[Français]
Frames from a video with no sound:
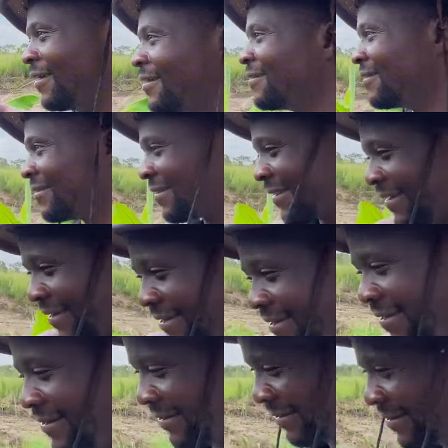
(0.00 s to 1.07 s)
a une
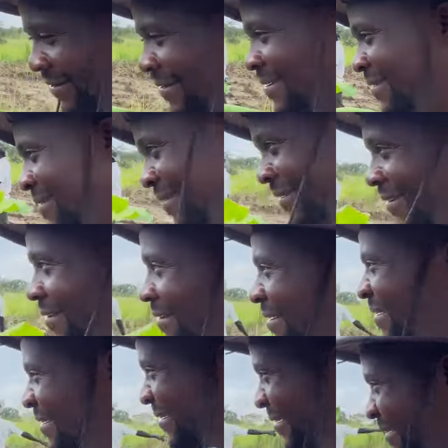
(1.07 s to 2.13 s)
entrée.
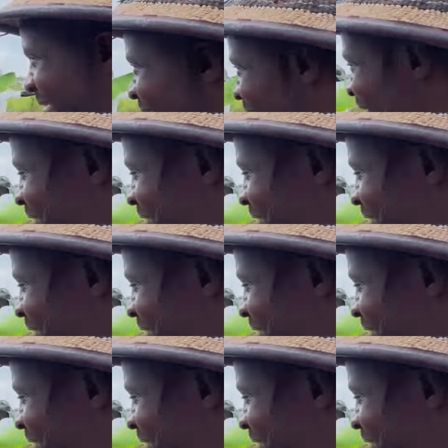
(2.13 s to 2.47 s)
Ah,